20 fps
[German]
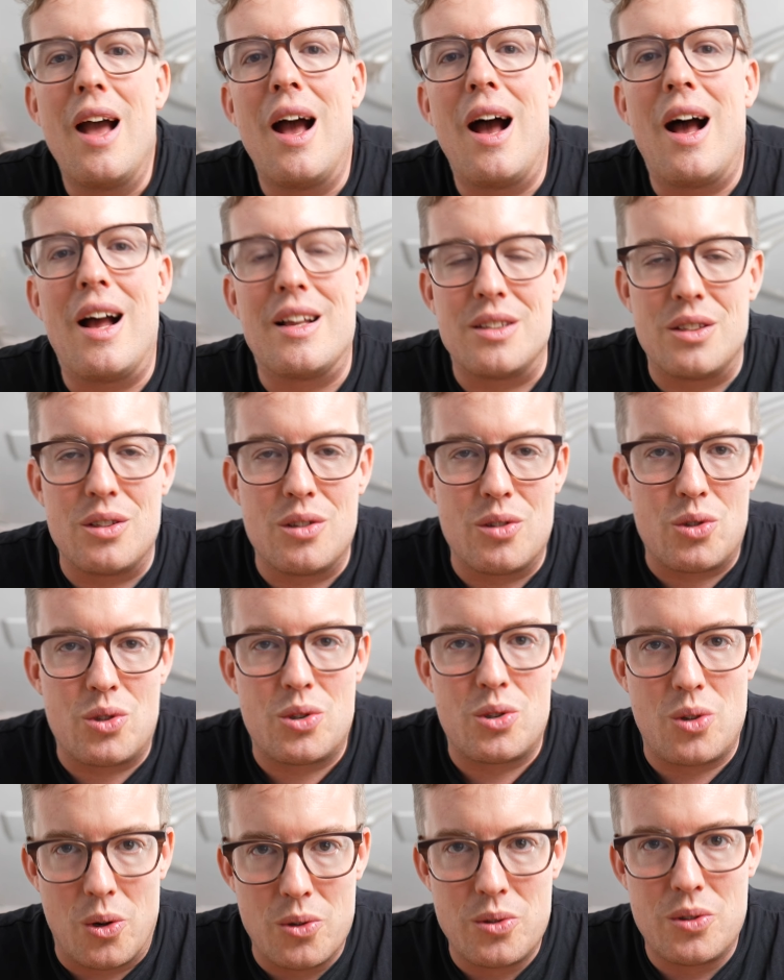
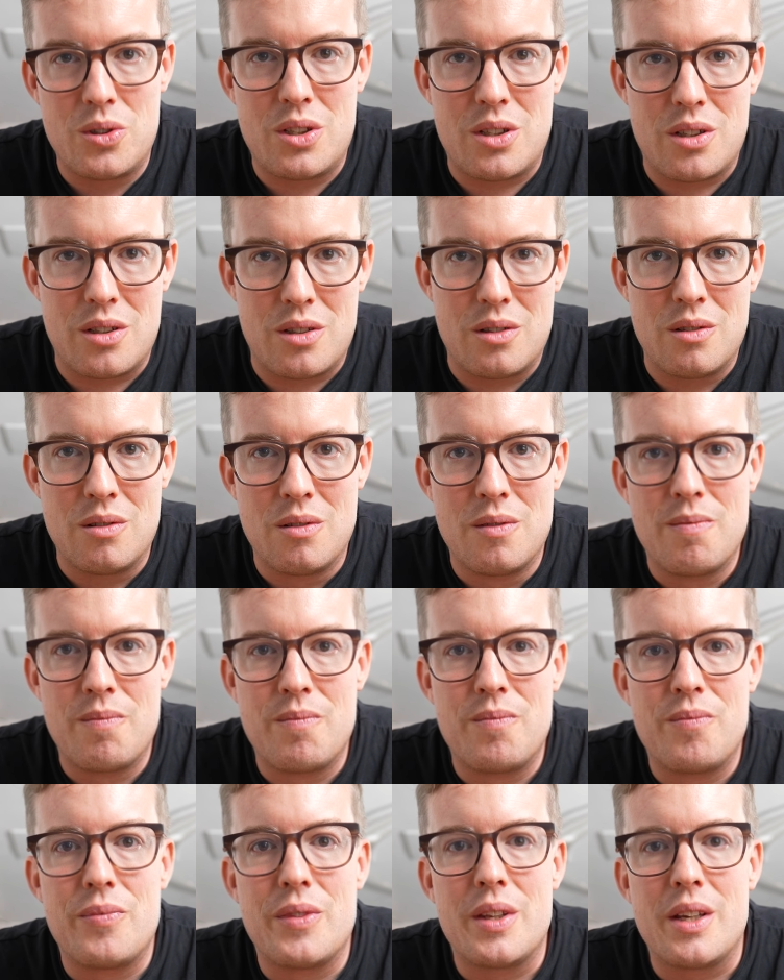Ansonsten
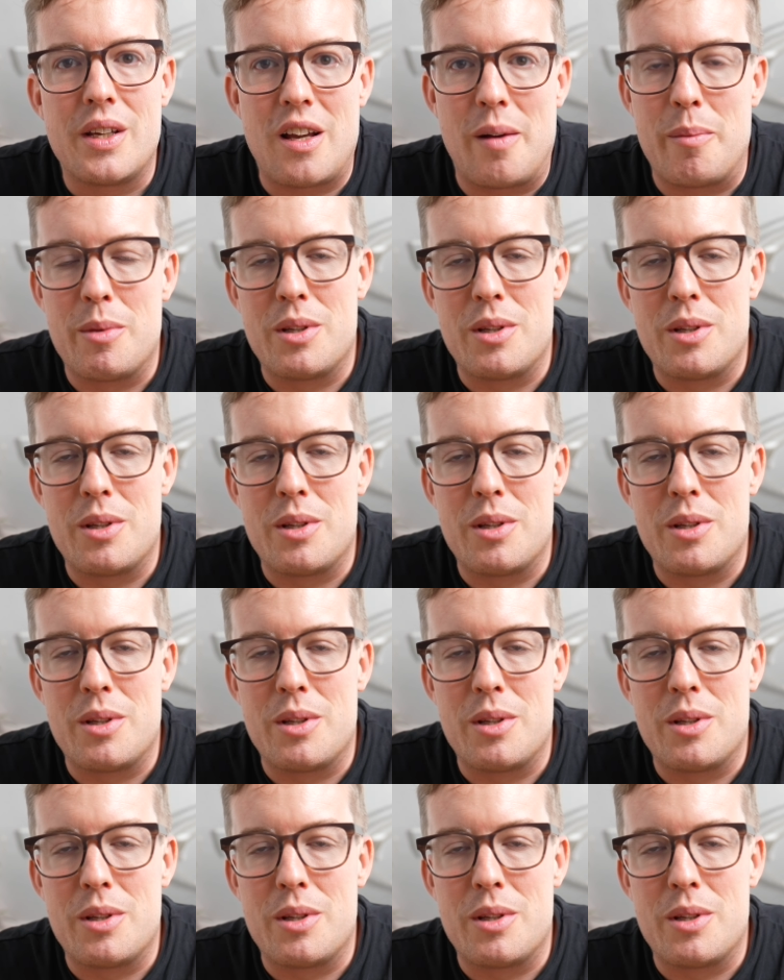kann